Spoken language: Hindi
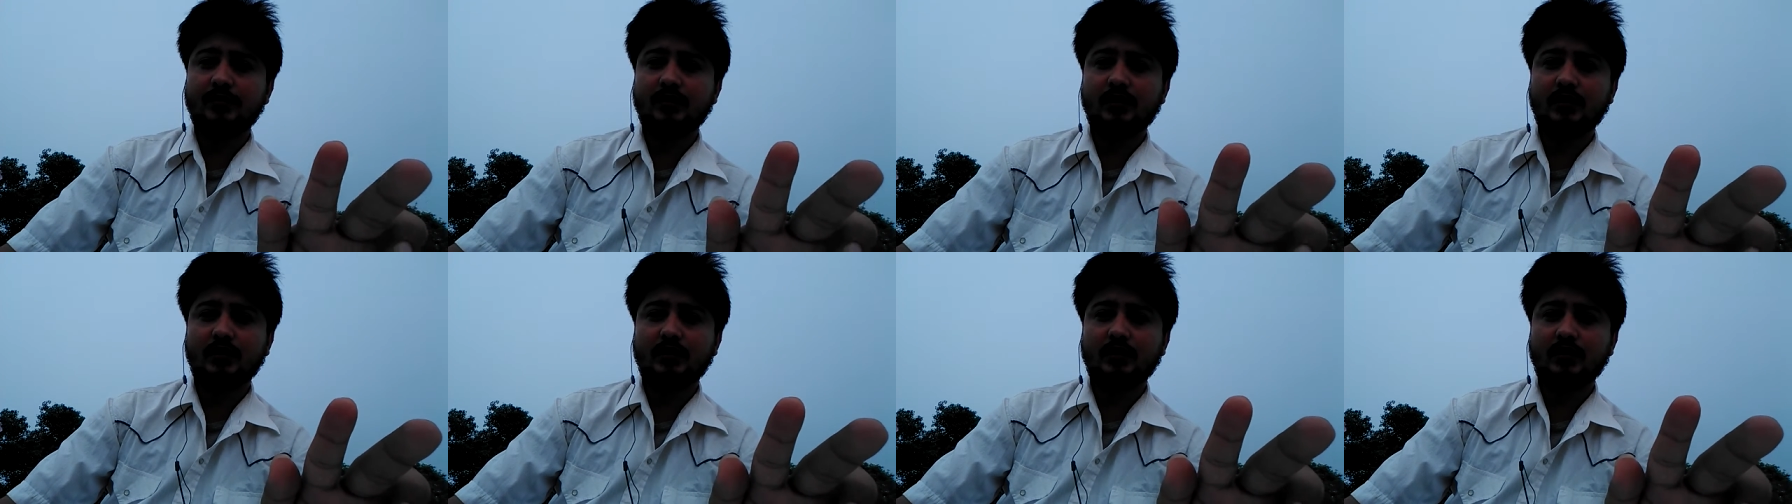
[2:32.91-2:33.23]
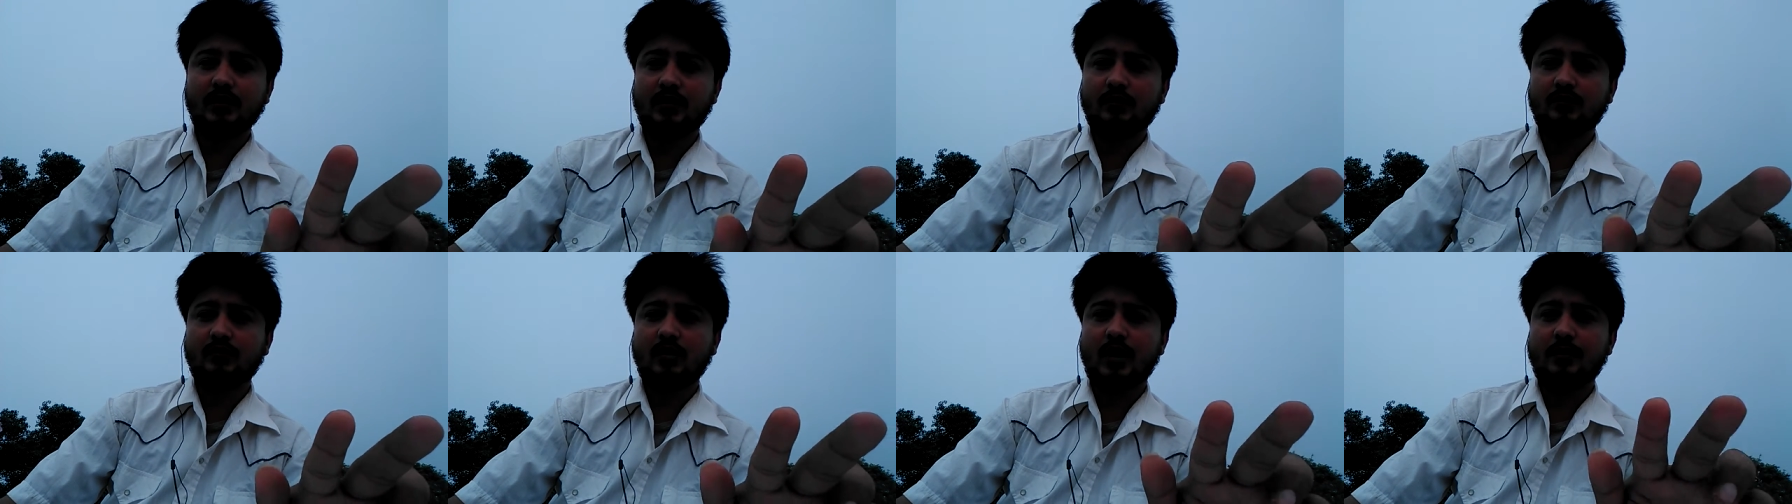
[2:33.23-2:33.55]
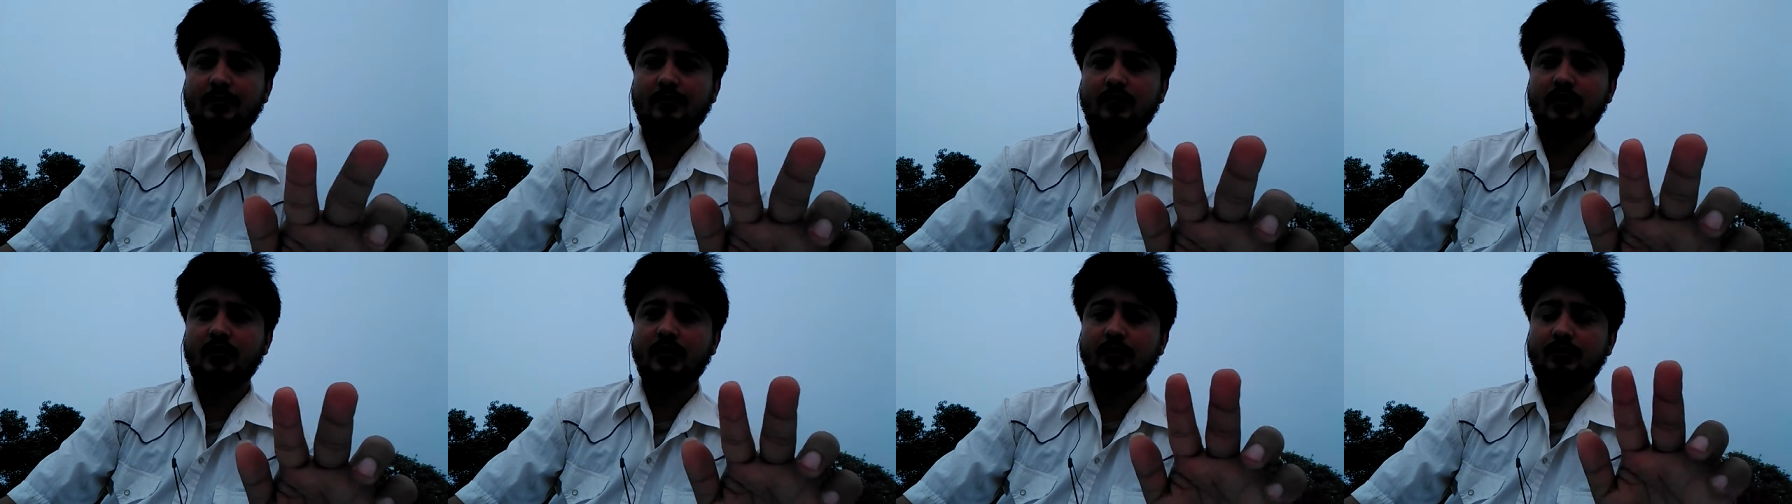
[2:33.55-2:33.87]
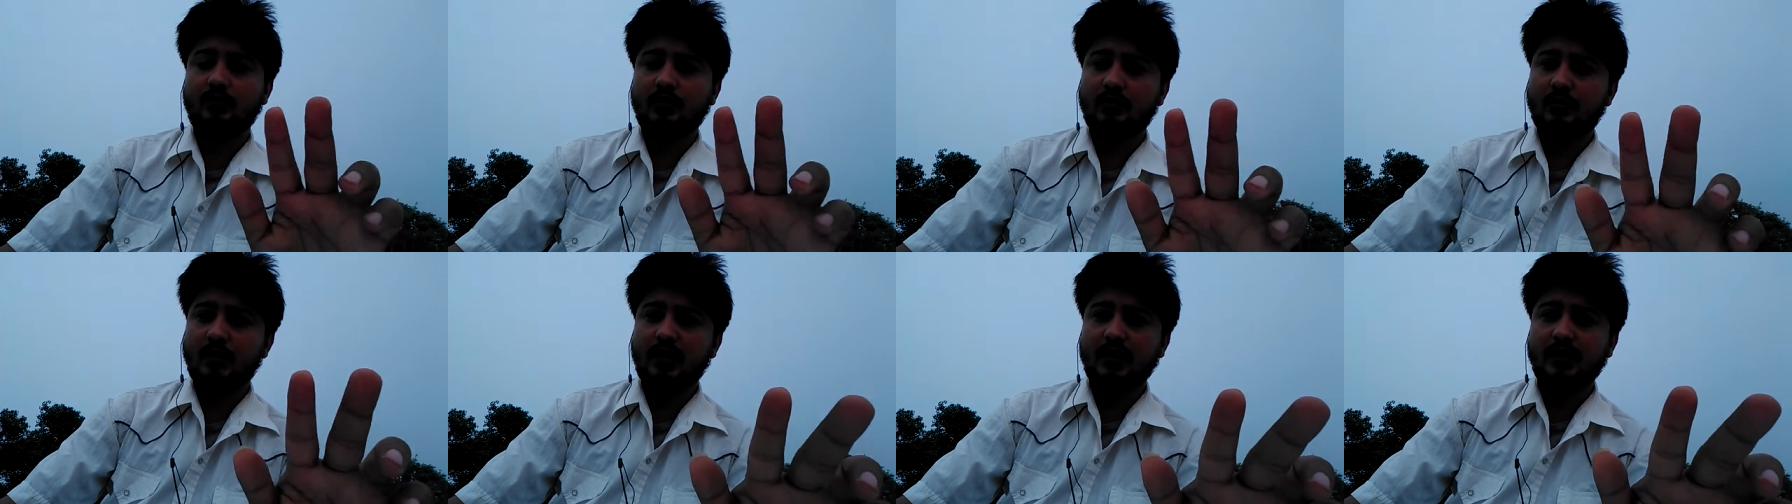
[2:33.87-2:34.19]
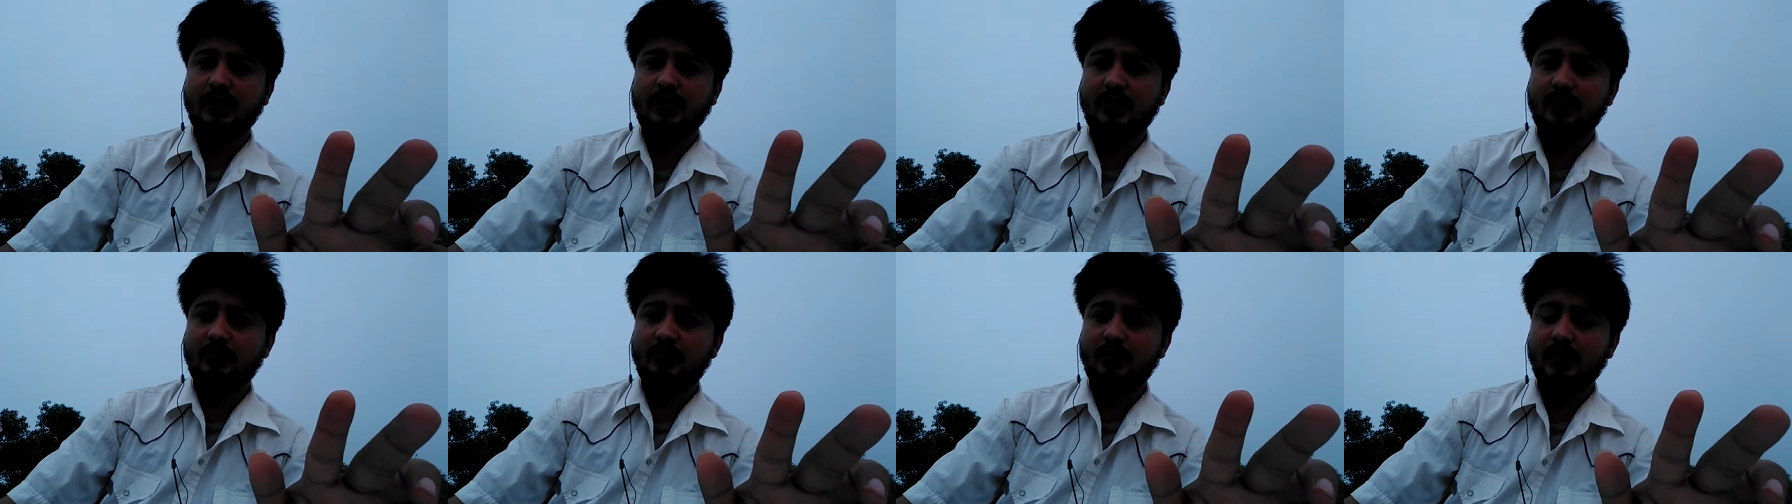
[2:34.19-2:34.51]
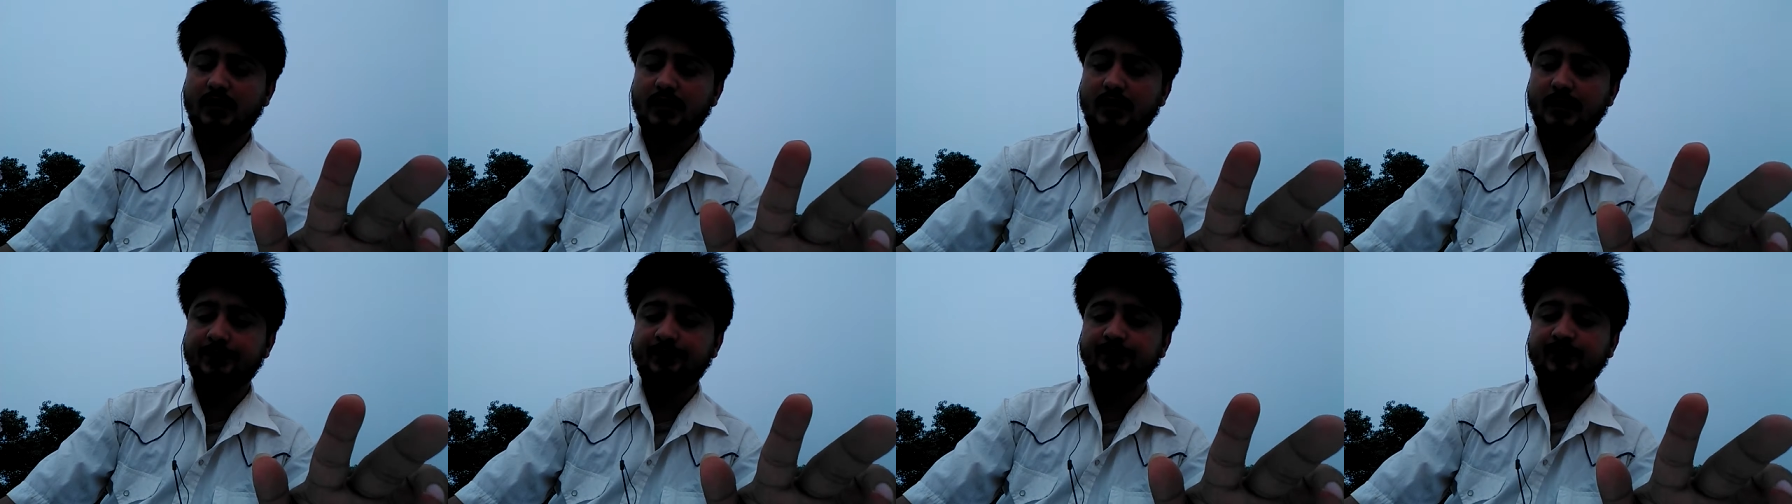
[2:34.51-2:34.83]
निकलते हैं तो आपको डिप्लोमा की डिग्री
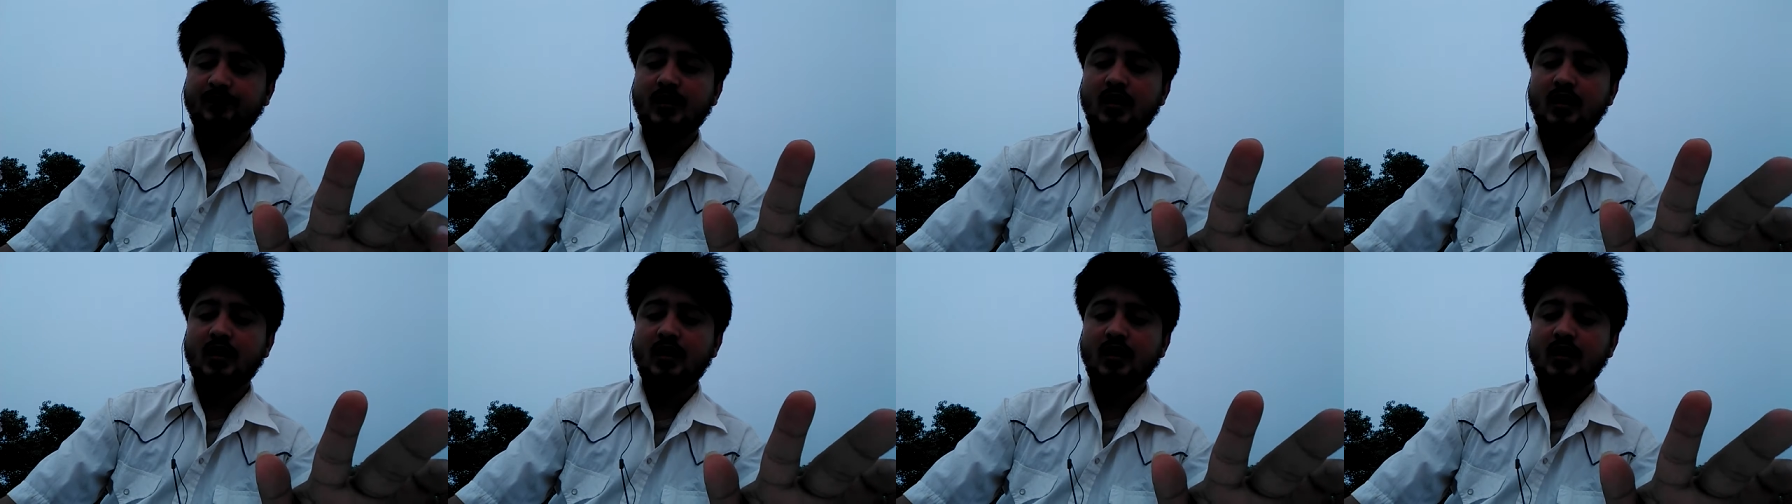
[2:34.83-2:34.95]
मिलेगी